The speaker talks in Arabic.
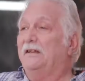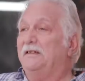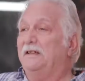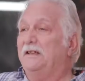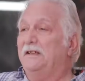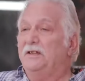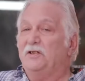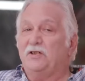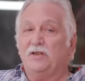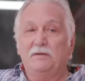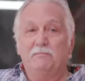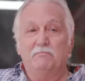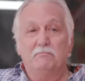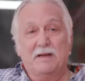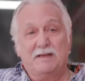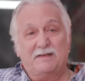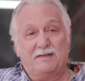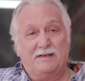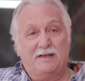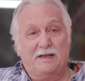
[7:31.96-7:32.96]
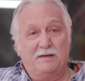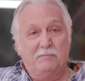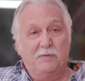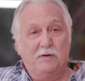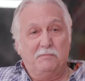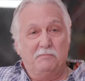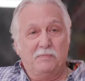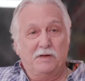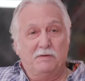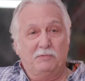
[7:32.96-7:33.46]
اعطيني شيء ممثله
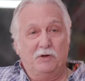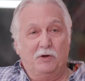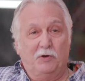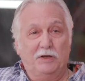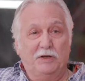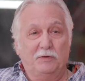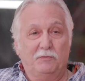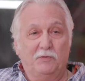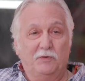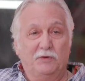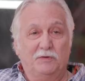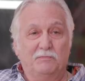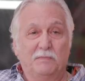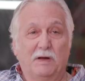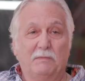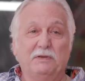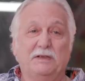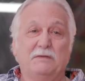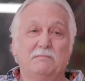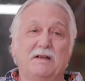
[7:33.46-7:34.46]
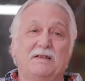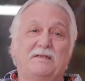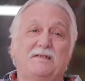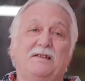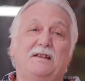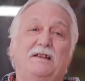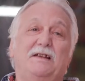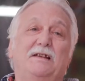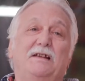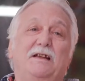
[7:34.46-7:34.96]
مهمه بهوليوود ما
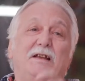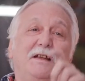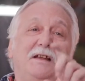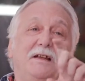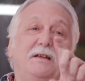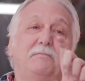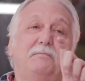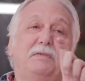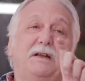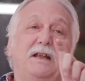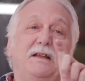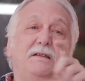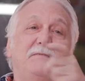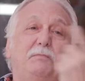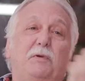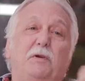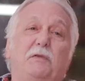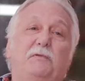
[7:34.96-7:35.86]
بتمثل براند